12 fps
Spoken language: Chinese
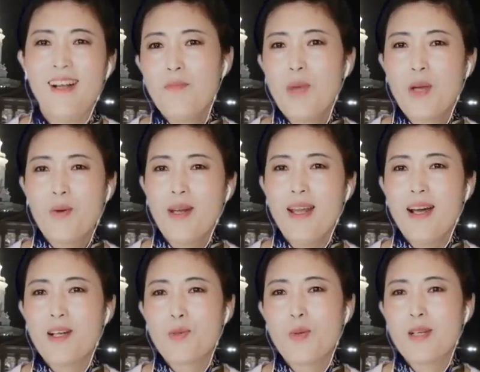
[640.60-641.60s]
美国
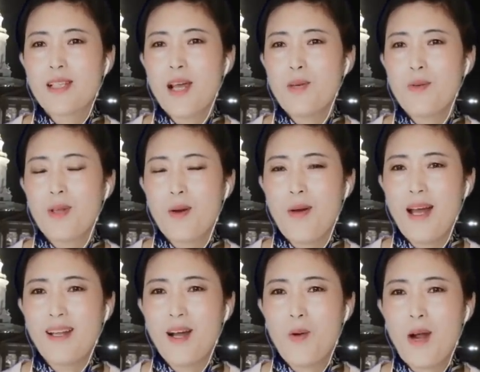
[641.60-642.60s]
呢，如果参与的
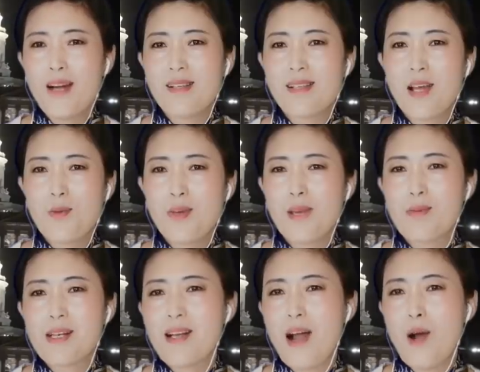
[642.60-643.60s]
话呢，华人参与也
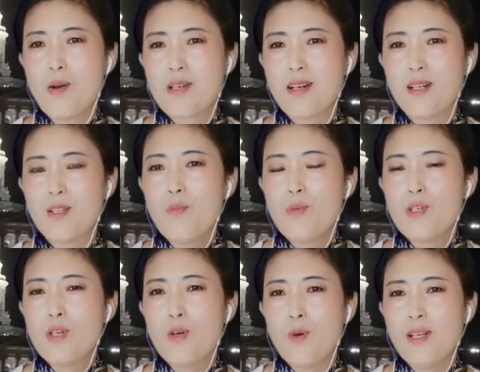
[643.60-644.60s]
不是啥好事儿，不
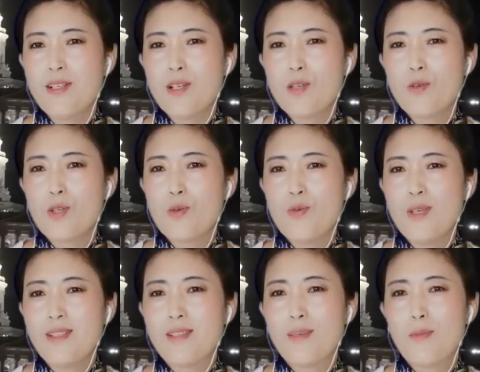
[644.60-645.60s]
是轮子就是
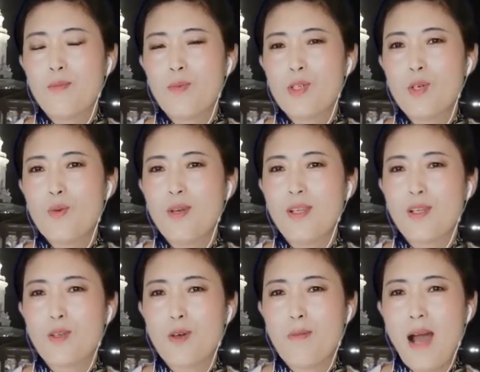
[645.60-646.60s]
运子，不是运
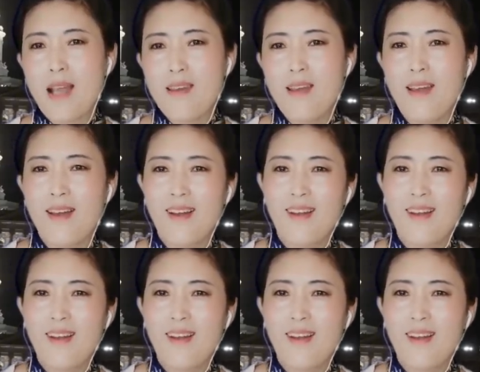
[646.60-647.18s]
子就是蚂蚁，